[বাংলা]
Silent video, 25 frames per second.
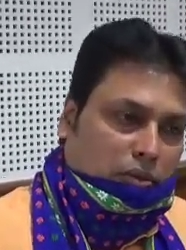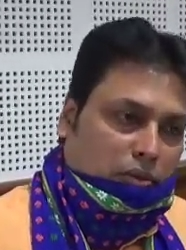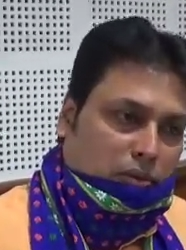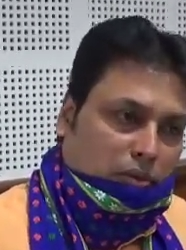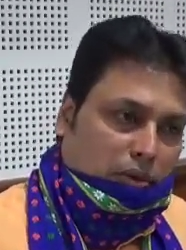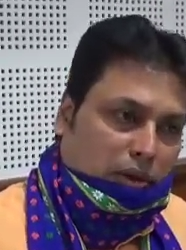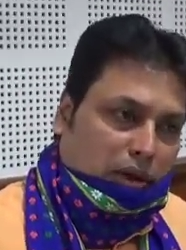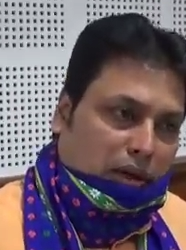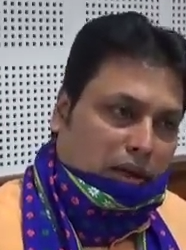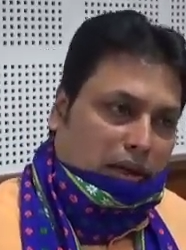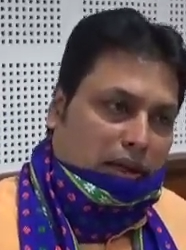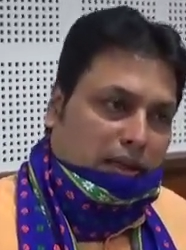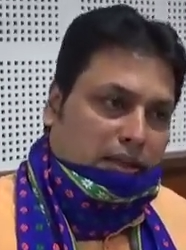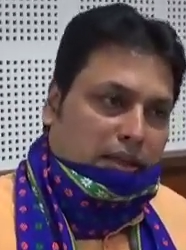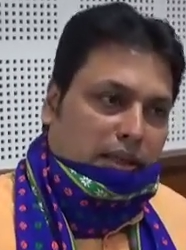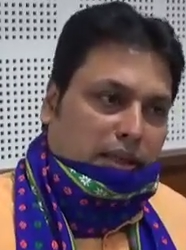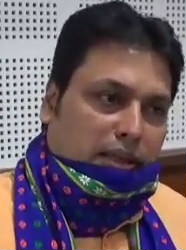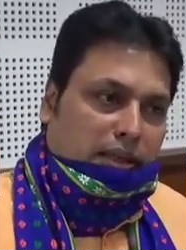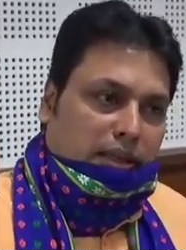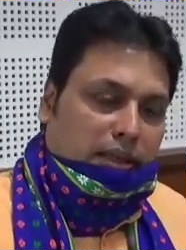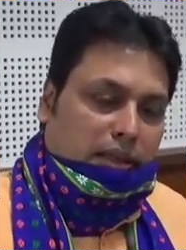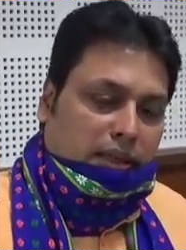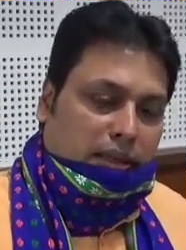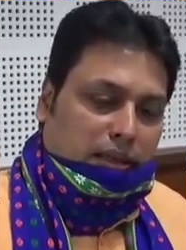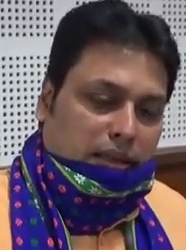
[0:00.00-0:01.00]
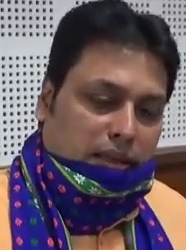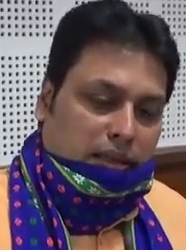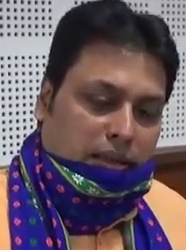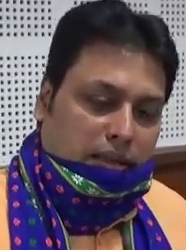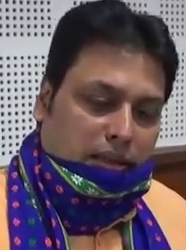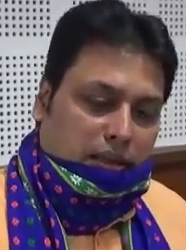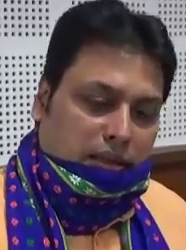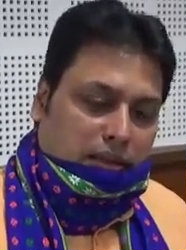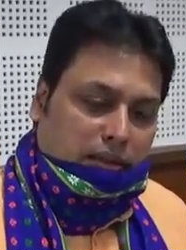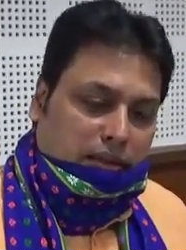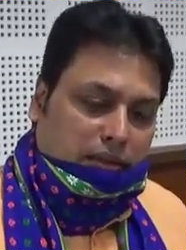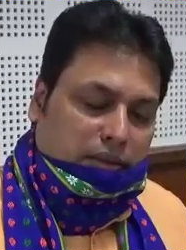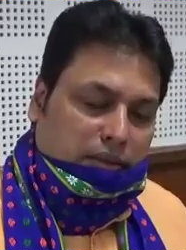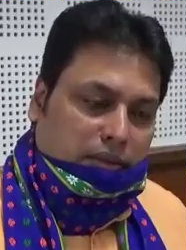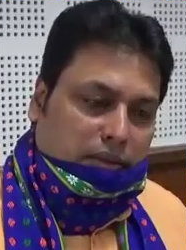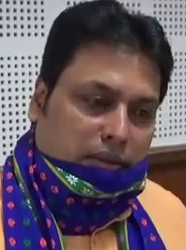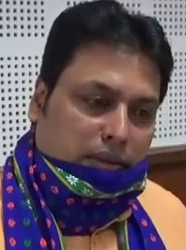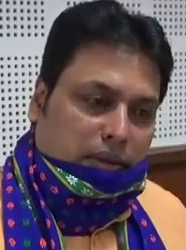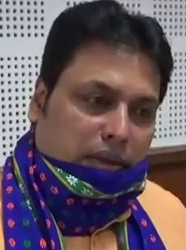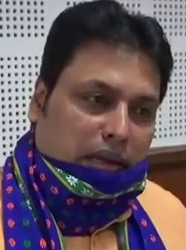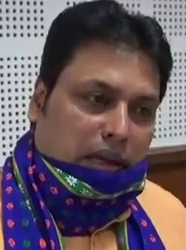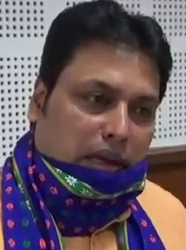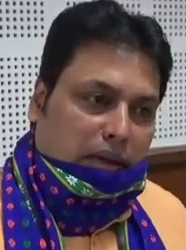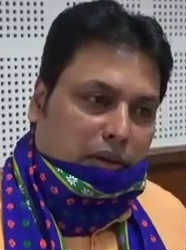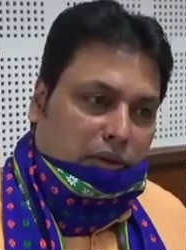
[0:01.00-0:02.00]
ওনার কাছে একটা
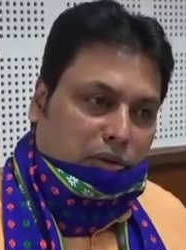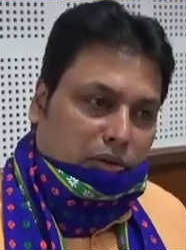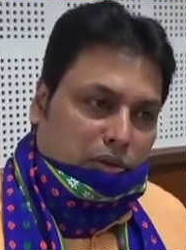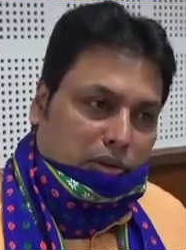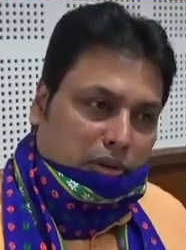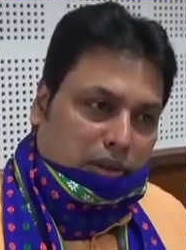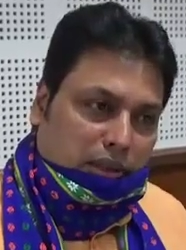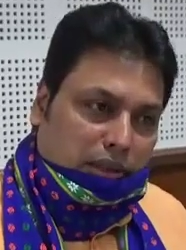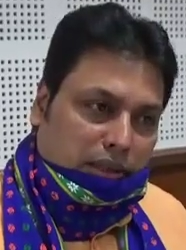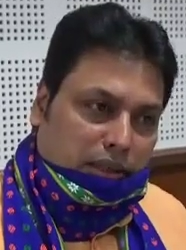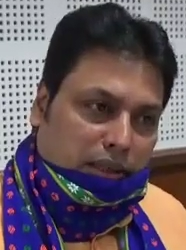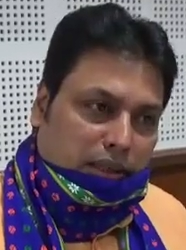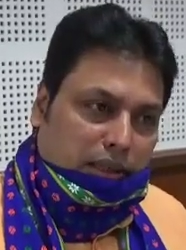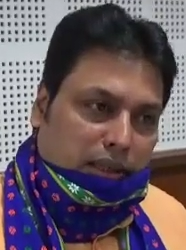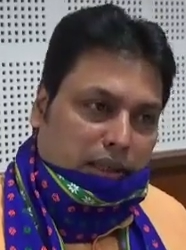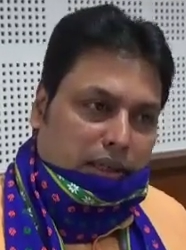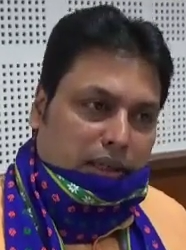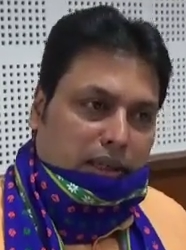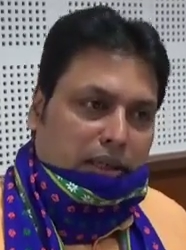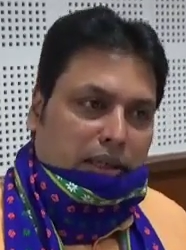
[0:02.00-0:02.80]
কাগজও লিখে